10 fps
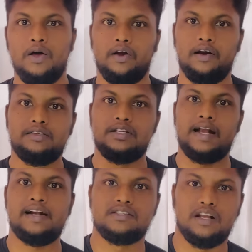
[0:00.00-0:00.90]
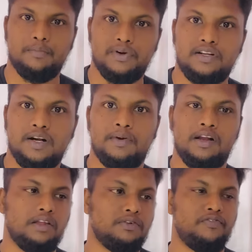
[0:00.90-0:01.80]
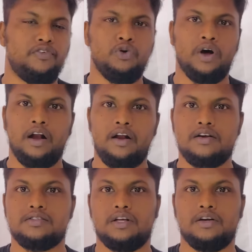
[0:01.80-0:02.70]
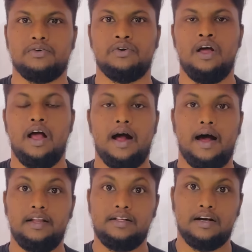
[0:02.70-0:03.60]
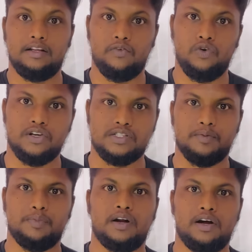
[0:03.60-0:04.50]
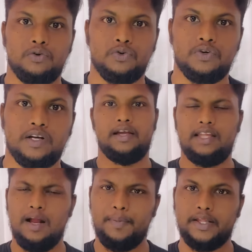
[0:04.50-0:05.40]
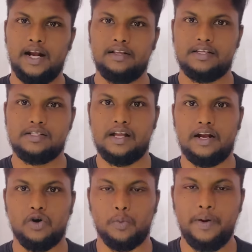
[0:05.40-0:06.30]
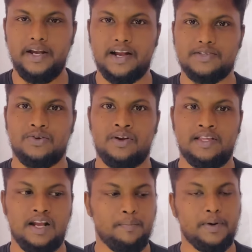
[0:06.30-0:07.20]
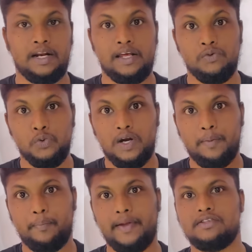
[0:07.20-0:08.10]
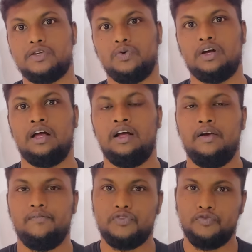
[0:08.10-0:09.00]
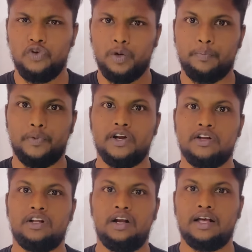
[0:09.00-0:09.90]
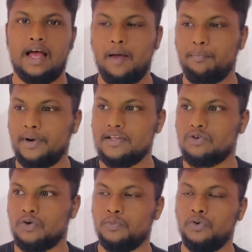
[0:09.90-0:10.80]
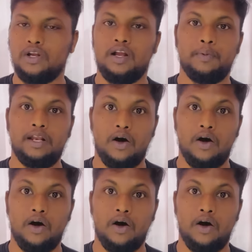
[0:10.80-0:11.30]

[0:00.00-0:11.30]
ரிச் ரேட்ஸ்க்கெலாம் பார்த்தீங்க அப்படின்னா அது ஃபியூ ஹண்ட்ரட்ஸ் தான் இருக்கும் அதுக்காக தான் எவ்வளோ கஷ்டப்படுறாங்களும் கூட இதெல்லாம் பார்த்தீங்கன்னா ஜஸ்ட் நான் என்னோட ஒப்பீனியன் நான் சொல்ல இதெல்லாம் பார்த்தீங்கன்னா இவங்களே பேசினவங்க இவ்வளோ பணம் இருந்தாலும் எனக்கு ஹாப்பினஸ்க்கு ஒரு மூடு இல்லை அப்படின்னு